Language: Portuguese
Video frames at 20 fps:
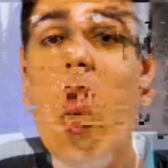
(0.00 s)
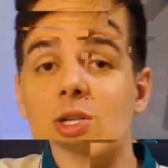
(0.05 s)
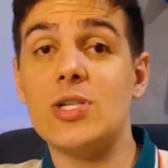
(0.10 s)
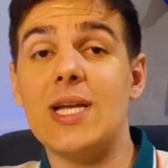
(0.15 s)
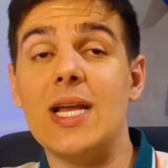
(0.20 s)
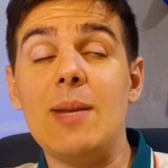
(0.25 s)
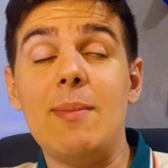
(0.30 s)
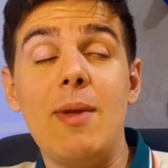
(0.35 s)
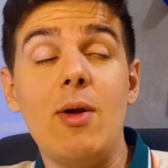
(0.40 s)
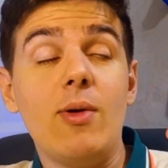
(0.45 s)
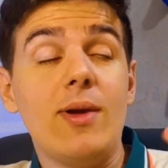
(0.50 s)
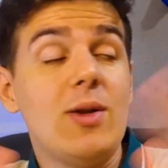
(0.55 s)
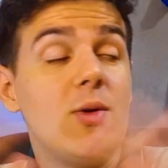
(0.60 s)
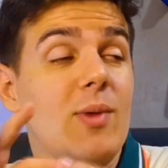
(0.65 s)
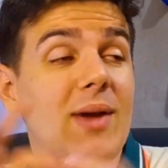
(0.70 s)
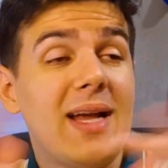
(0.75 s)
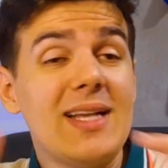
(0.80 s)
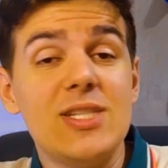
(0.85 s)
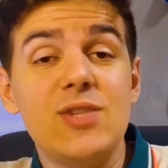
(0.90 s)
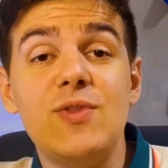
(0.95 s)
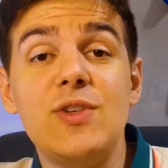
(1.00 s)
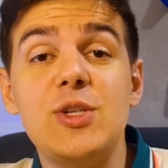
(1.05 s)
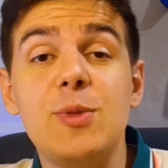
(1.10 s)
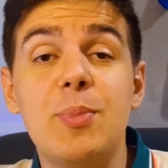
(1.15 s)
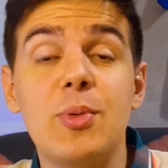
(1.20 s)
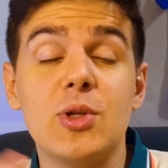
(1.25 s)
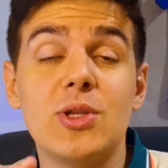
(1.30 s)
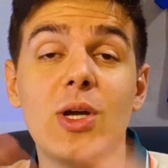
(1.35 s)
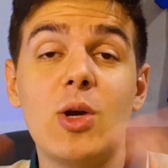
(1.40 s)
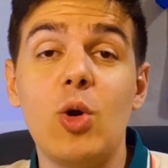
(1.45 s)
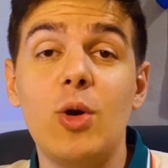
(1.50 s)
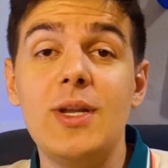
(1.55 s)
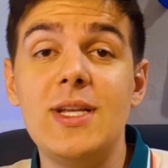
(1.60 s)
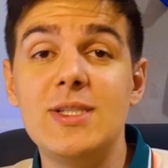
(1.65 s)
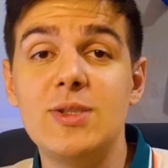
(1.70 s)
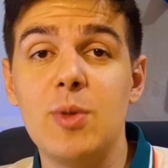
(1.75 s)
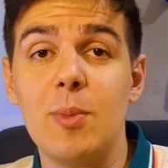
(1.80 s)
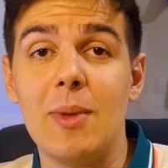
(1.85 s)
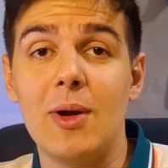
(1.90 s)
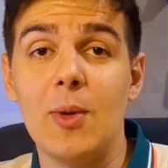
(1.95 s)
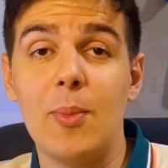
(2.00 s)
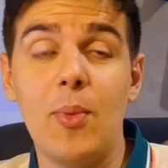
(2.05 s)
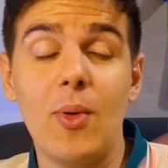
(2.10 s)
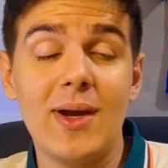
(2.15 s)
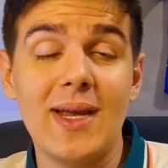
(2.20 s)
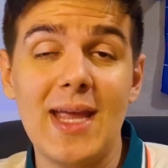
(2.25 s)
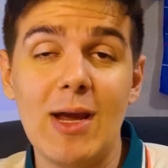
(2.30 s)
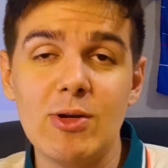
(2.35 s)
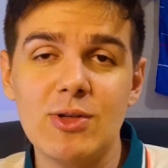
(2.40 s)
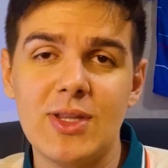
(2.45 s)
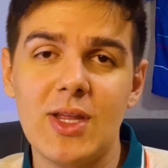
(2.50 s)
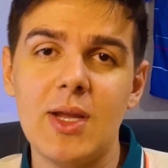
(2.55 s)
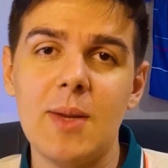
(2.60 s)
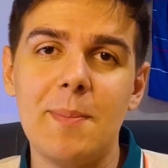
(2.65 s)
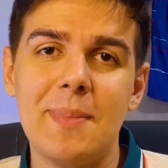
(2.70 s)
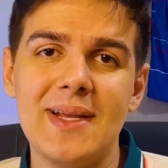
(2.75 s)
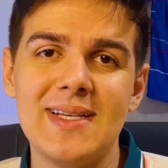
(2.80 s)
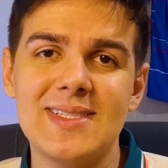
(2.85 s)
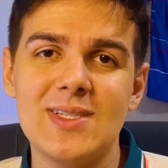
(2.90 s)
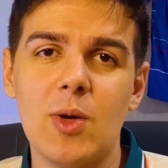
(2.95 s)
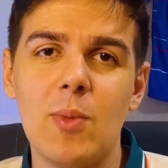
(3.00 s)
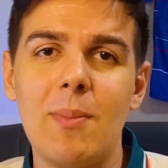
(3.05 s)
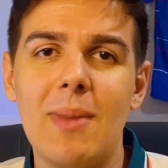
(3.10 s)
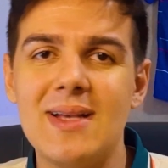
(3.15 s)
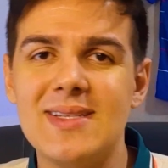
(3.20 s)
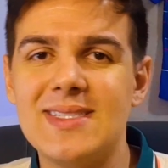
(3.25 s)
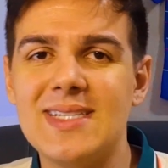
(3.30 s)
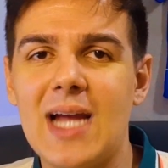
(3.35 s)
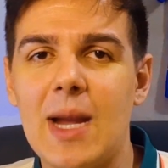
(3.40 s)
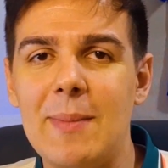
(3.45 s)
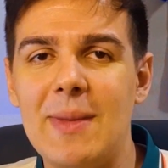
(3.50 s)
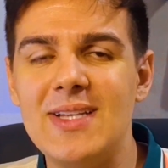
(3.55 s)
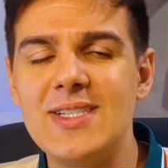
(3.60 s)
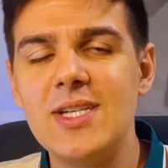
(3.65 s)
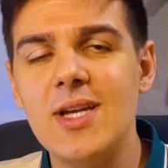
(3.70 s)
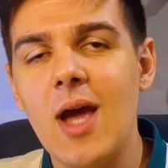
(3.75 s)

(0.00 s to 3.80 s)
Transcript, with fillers: acho que ele meio que não quer dividir protagonismo, mano, porque eu tenho a impressão, basicamente,